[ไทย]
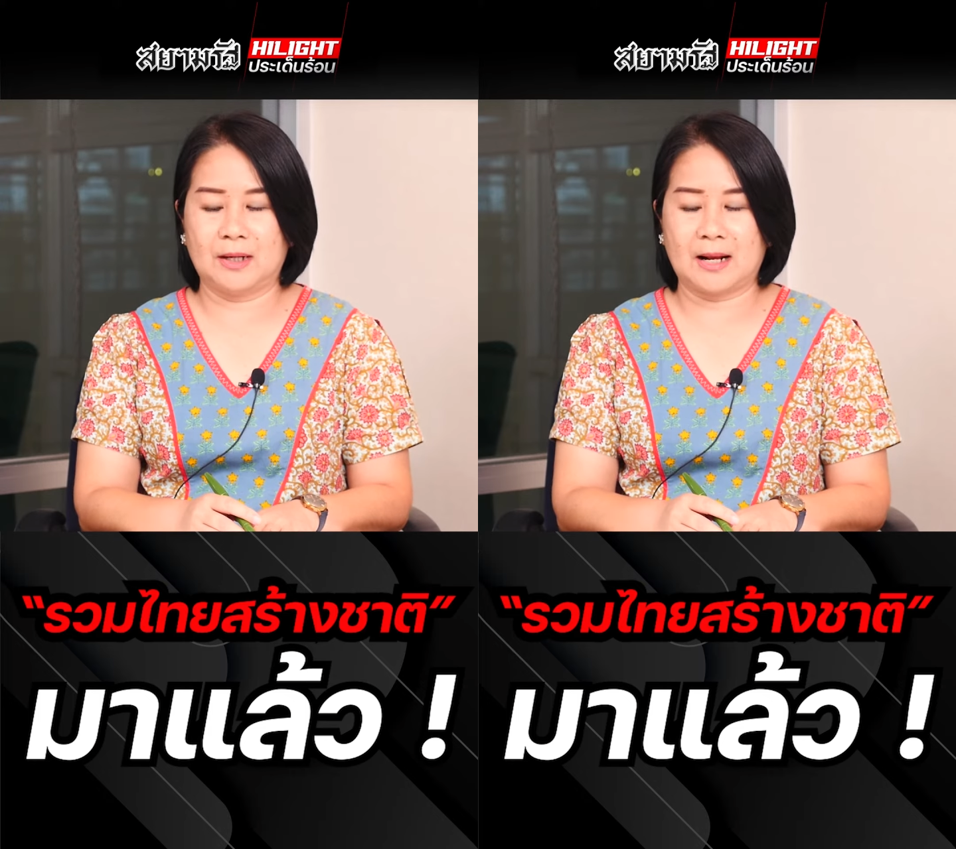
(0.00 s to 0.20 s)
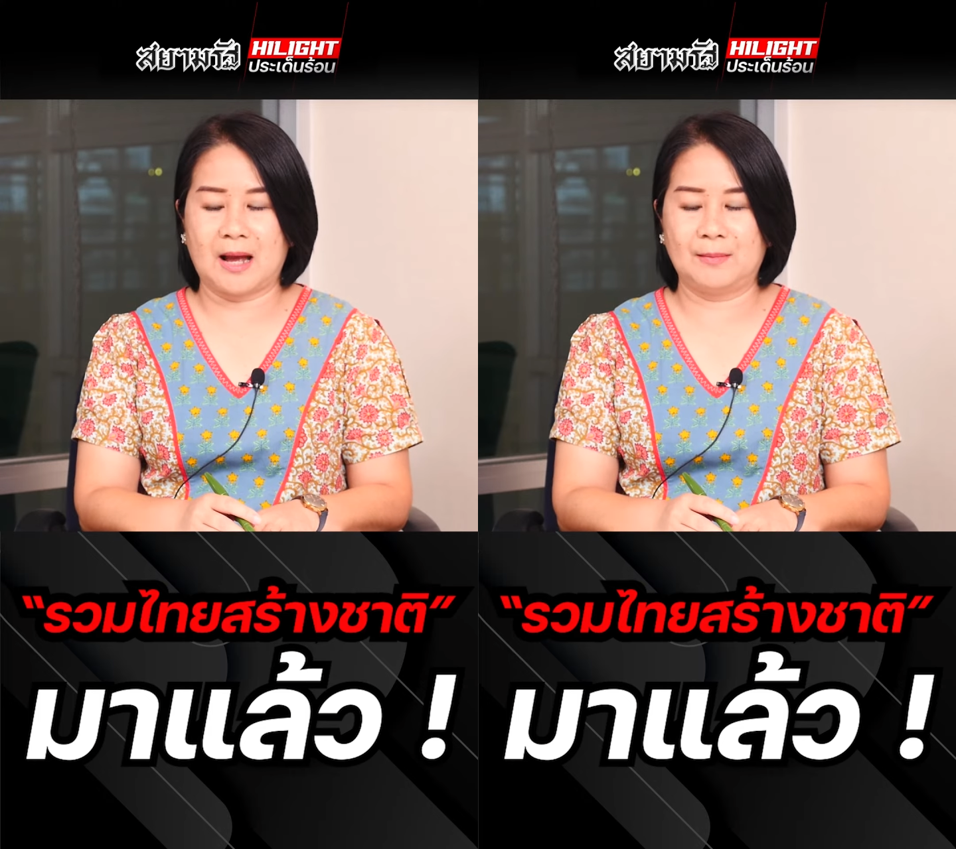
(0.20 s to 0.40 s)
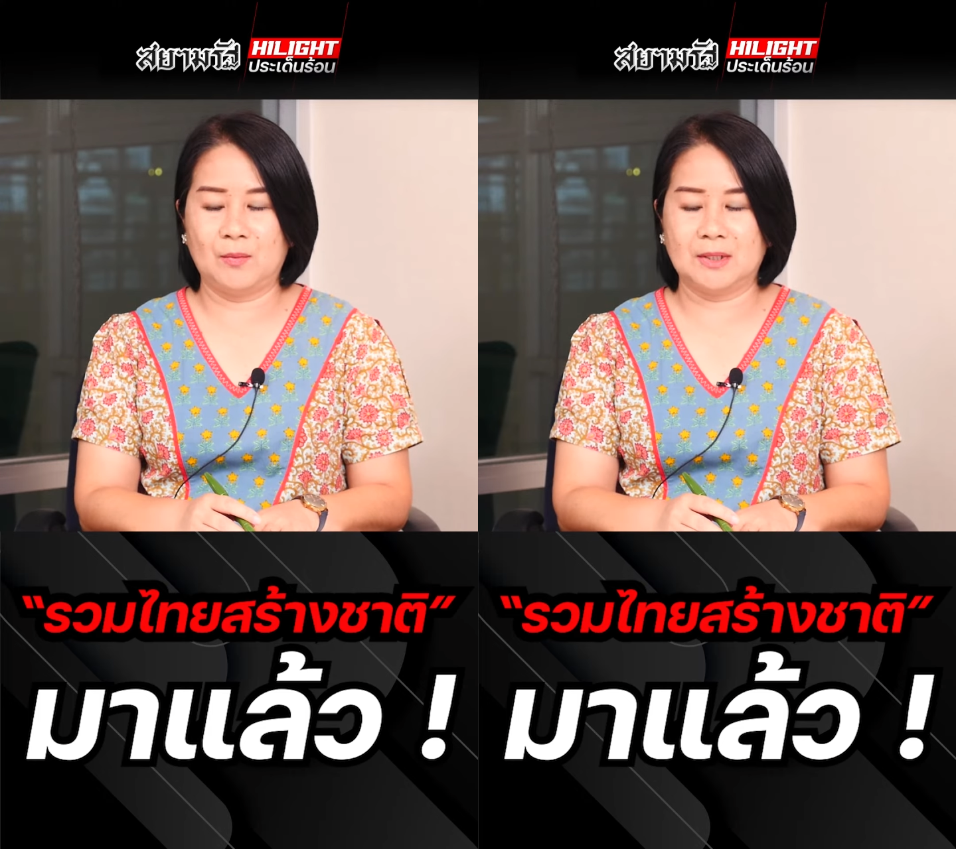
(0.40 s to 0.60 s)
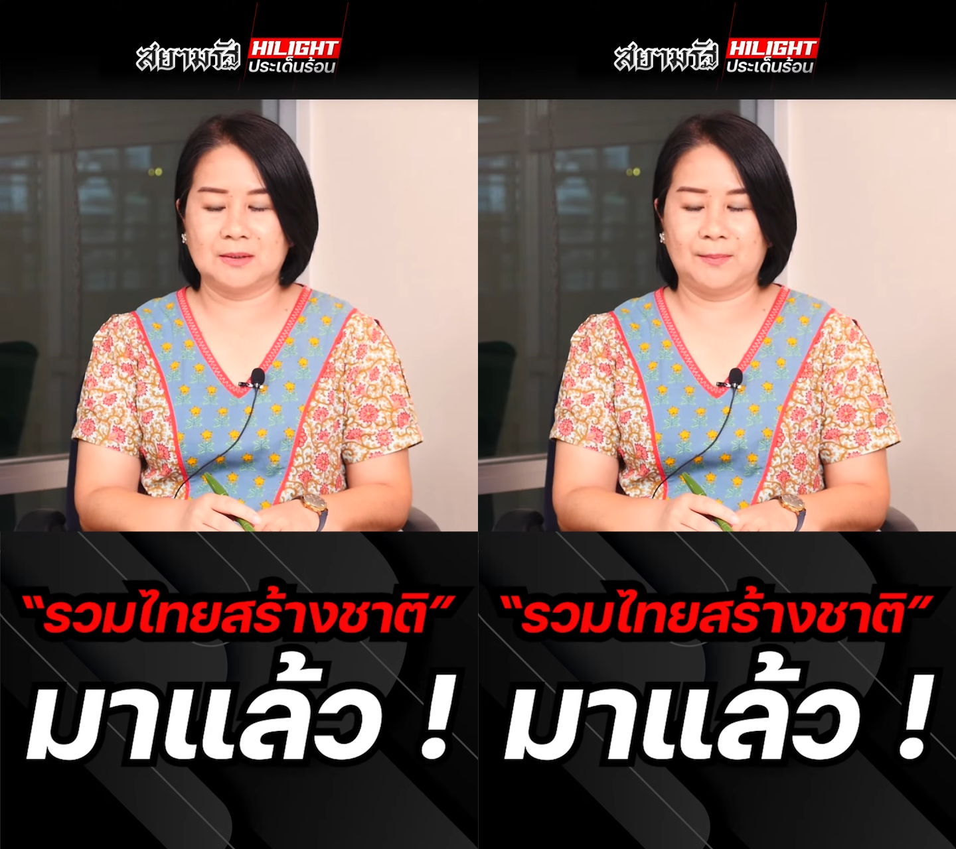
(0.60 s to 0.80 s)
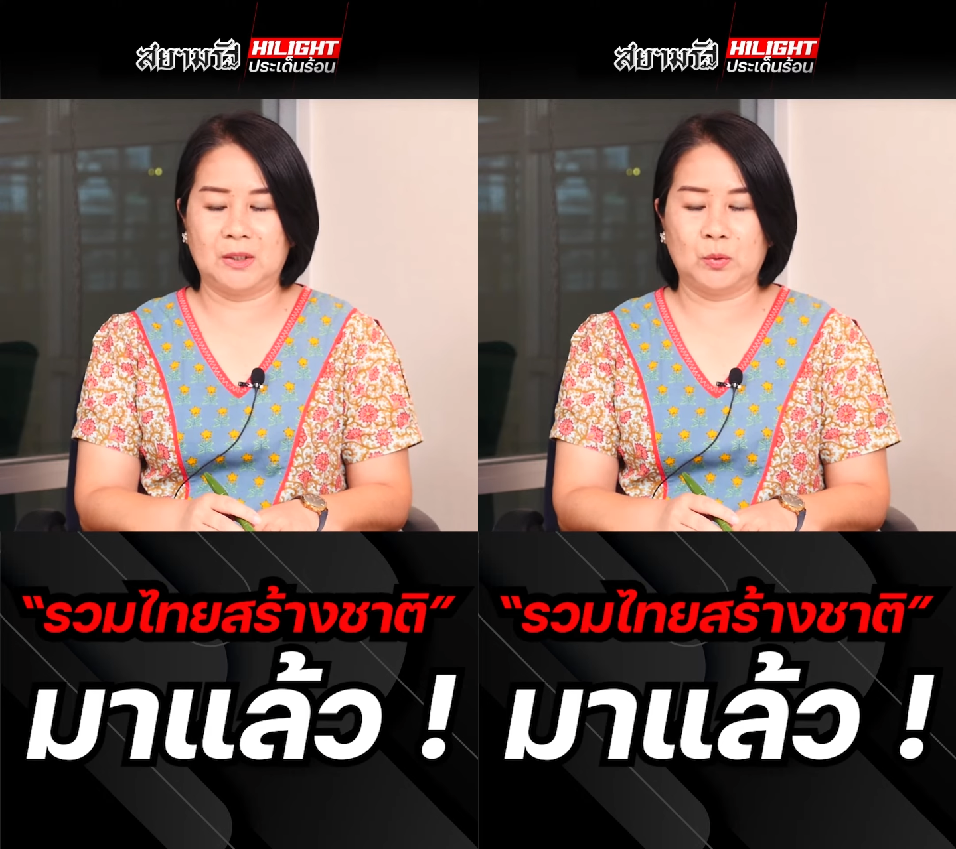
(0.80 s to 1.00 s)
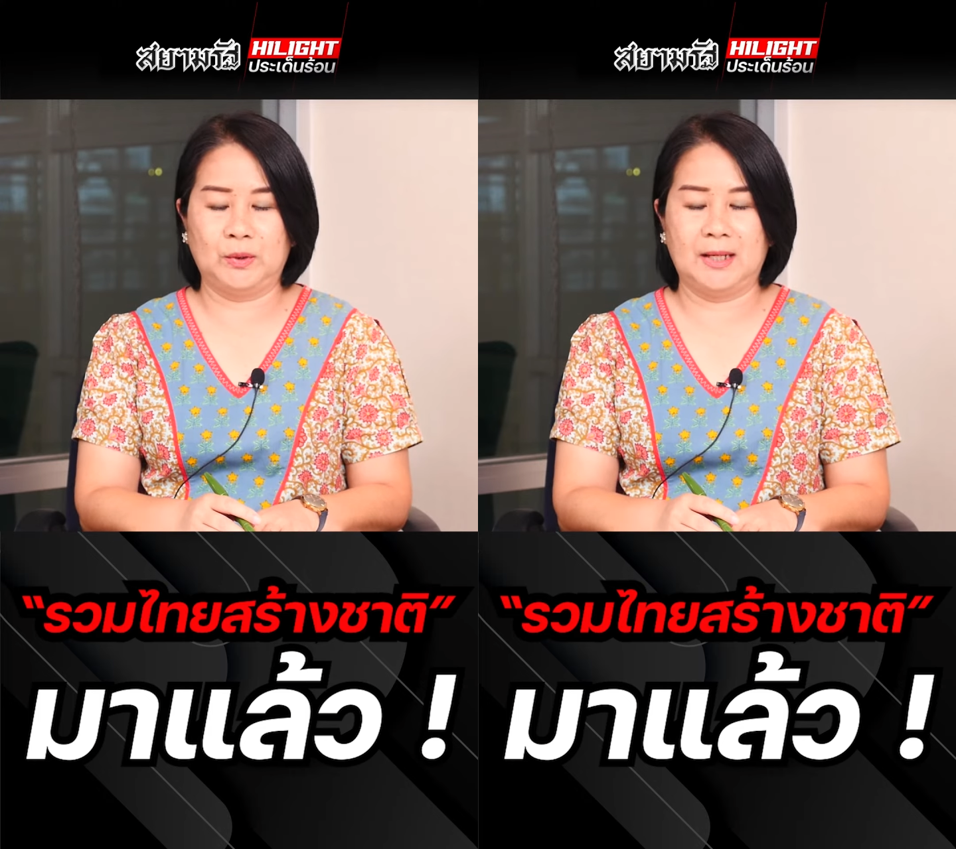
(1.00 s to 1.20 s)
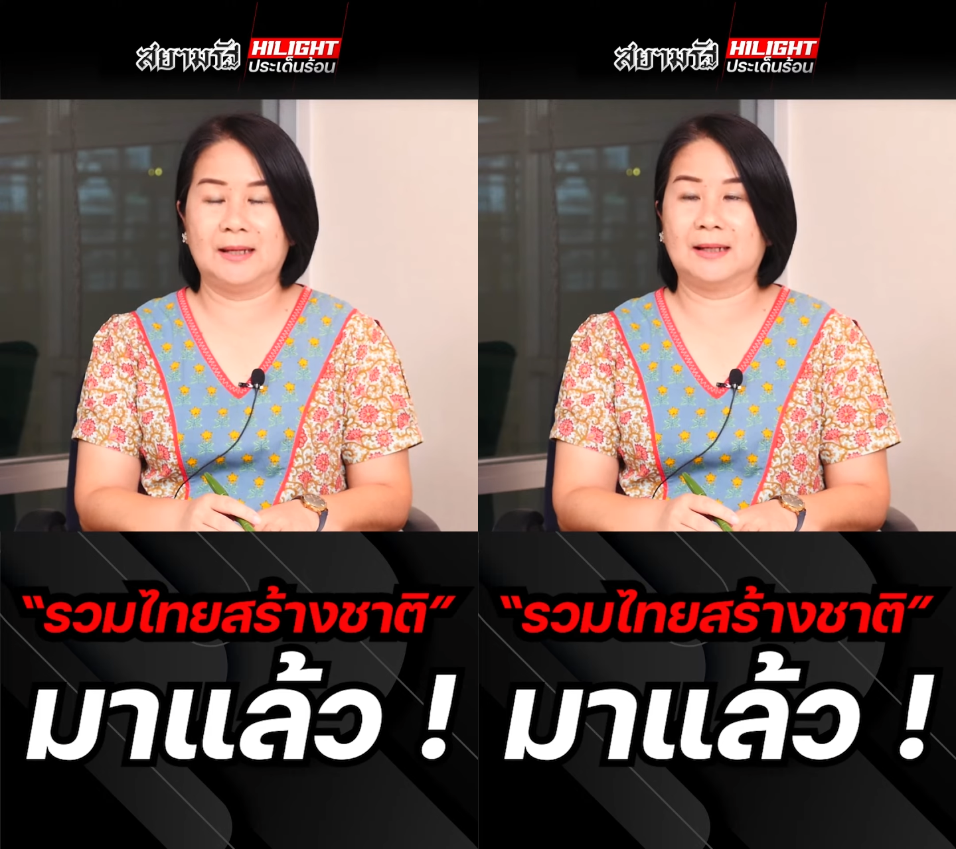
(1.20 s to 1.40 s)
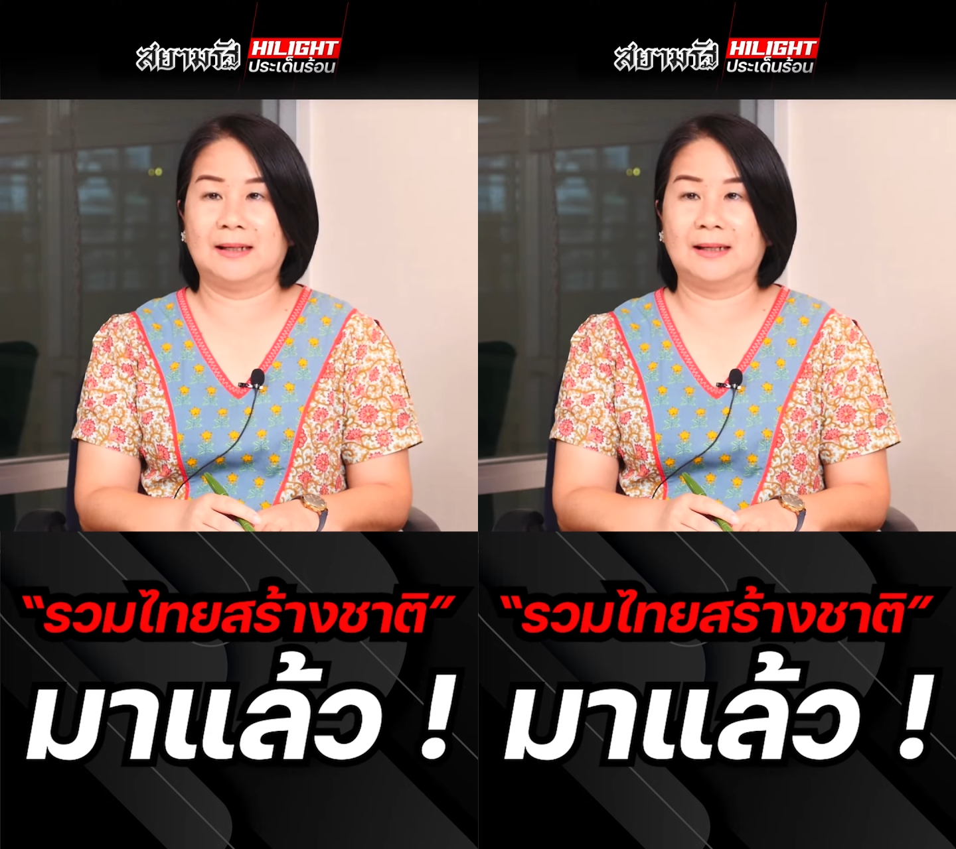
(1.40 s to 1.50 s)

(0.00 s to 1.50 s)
นะคะ ไม่ว่าจะเป็นคุณเอก